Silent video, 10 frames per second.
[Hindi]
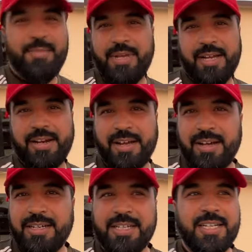मेरा
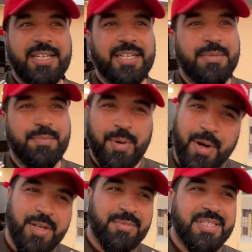रहा
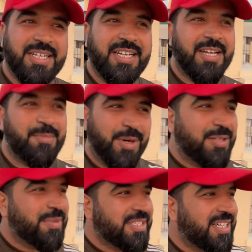बहुत मज़ा आया
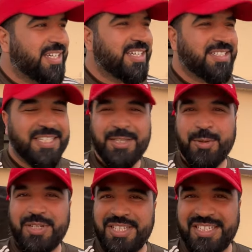बहुत मज़ा आया सिंध
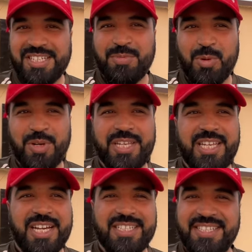को अच्छे से एक्सप्लोर
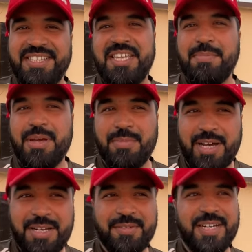किया सिंध की
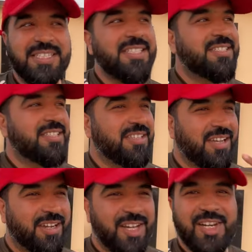मेहमान नवाजी सिंध
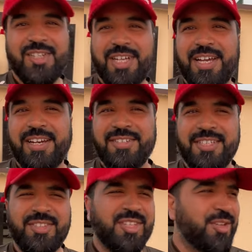का कल्चर
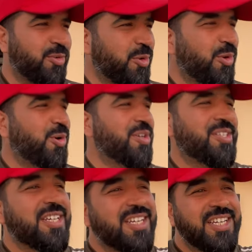सिंध की
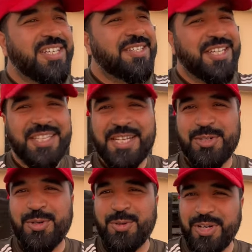रोड्स सिंध के
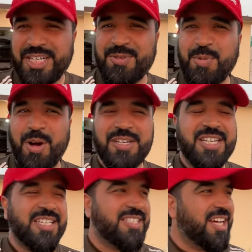जो टूरिस्ट
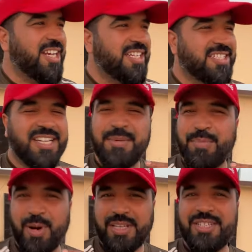स्पॉट्स हैं सारे के सारे
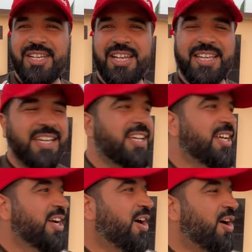बहुत अच्छे लगे
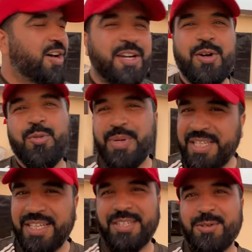और
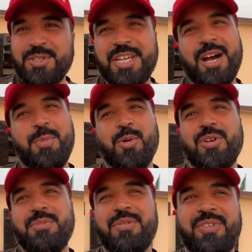उम्मीद करता हूँ जी आप
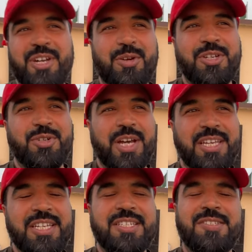लोगों ने भी वीडियो एंजॉय
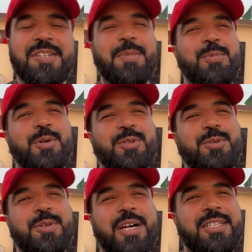की सब
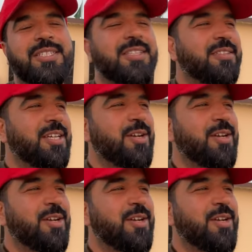दोस्तों का जितने